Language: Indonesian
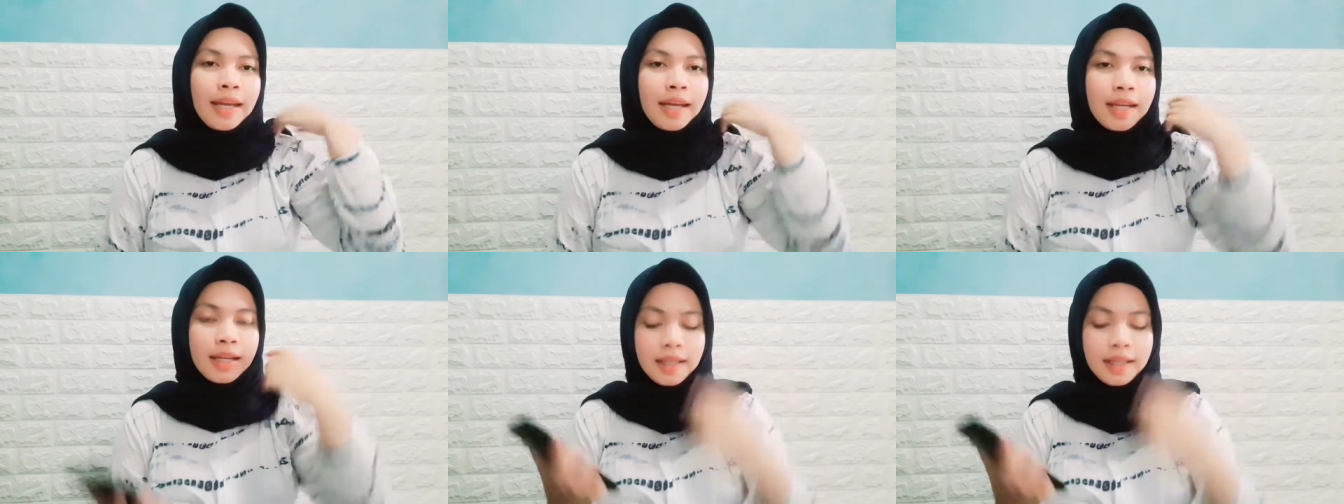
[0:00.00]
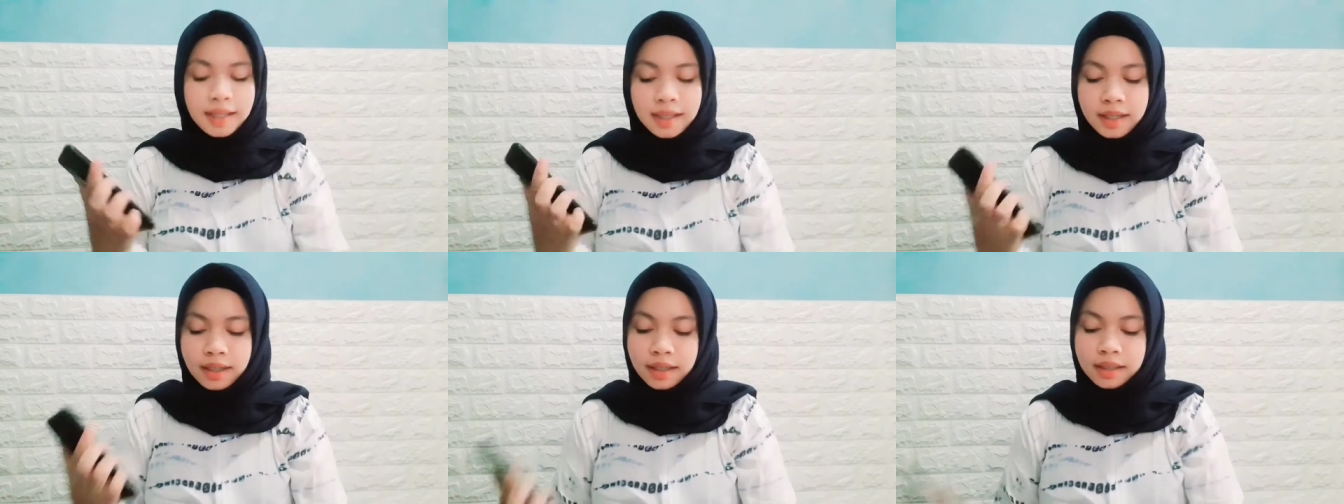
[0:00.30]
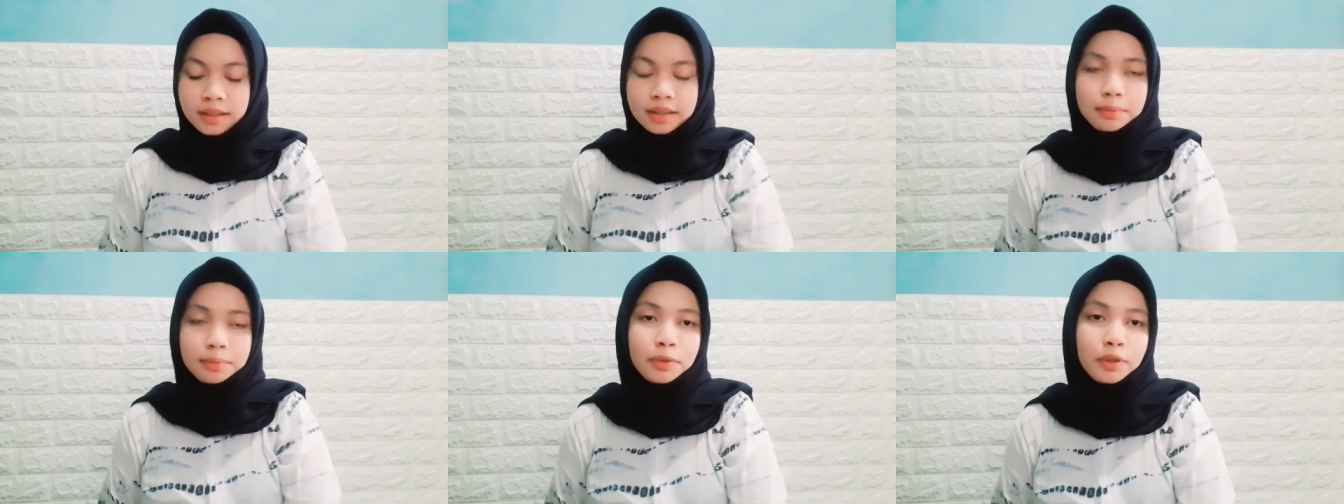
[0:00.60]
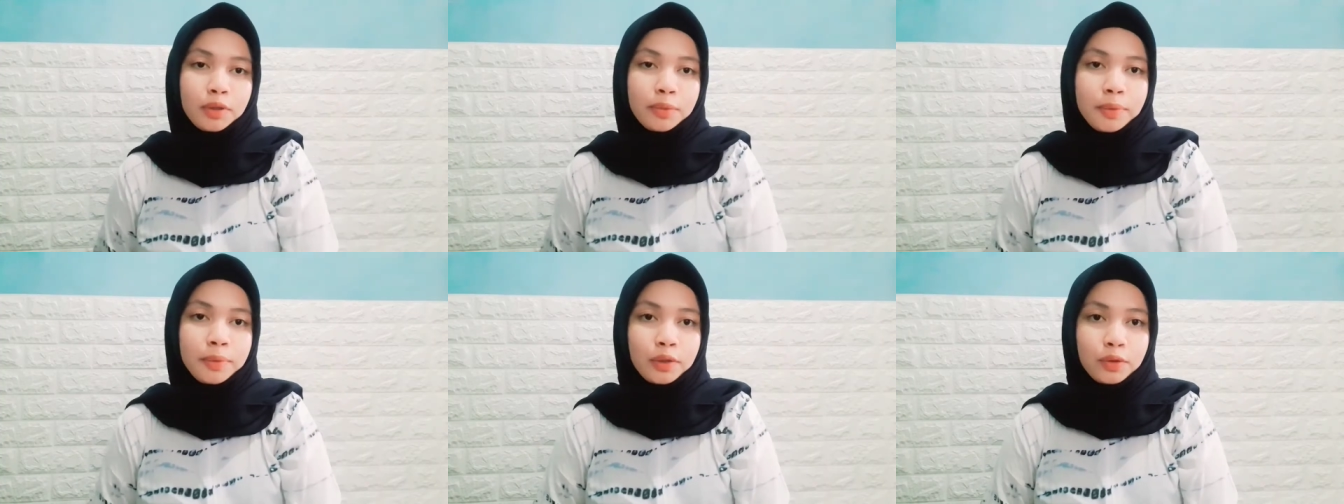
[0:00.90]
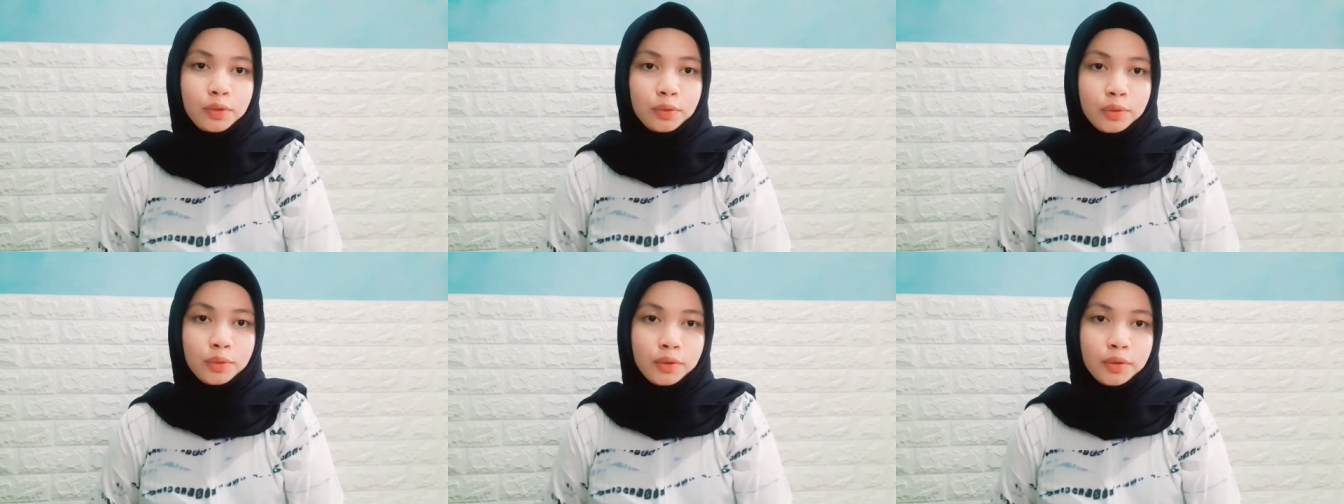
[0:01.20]
Nah, sebelum
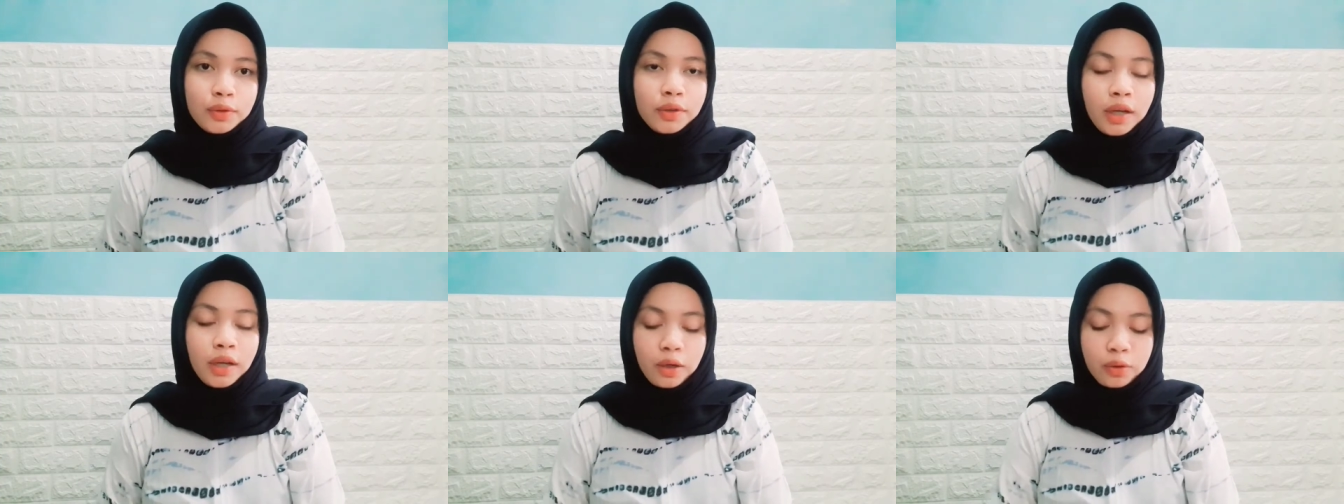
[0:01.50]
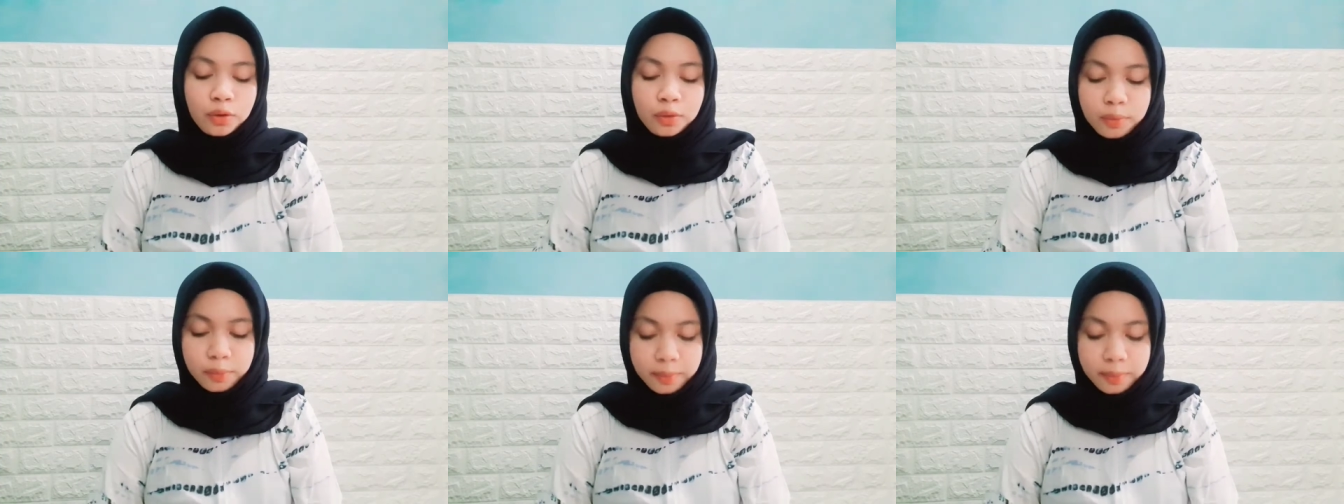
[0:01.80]
itu aku